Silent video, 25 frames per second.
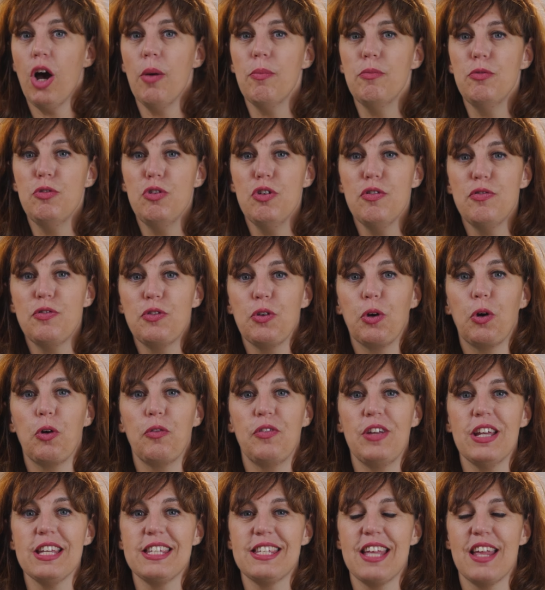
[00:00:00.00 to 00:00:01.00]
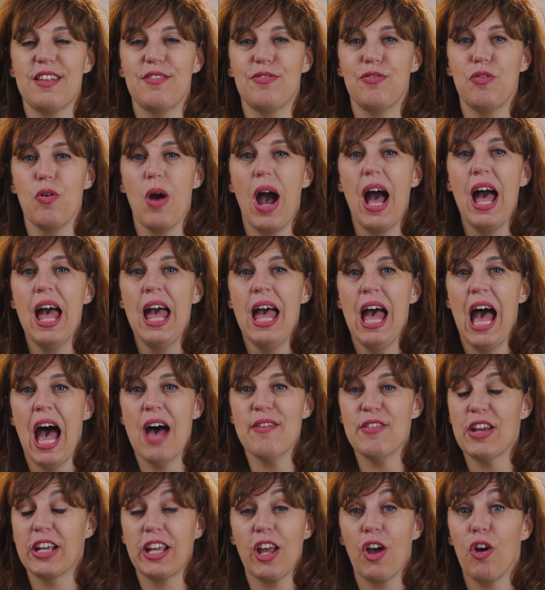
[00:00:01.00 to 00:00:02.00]
Romnuft revient cette fois
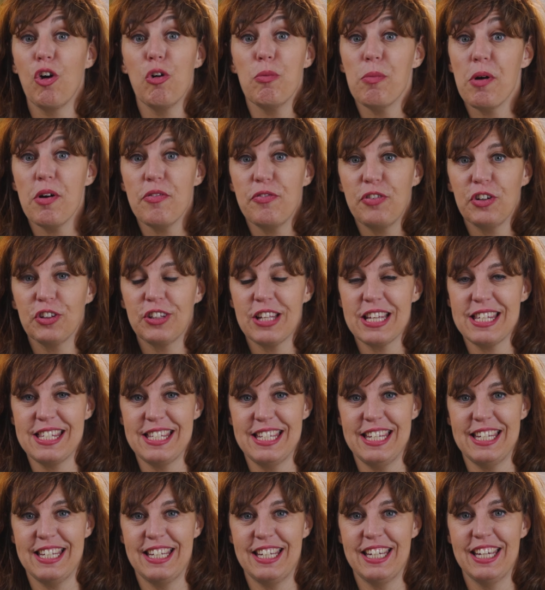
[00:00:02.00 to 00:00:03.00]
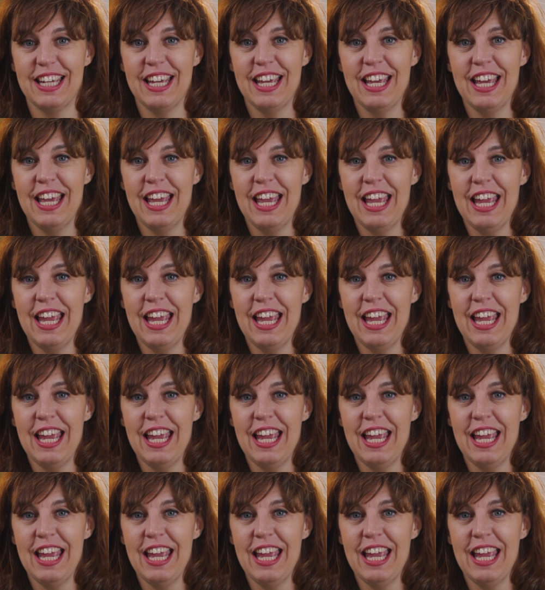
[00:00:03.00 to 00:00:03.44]
avec un roman fantastique.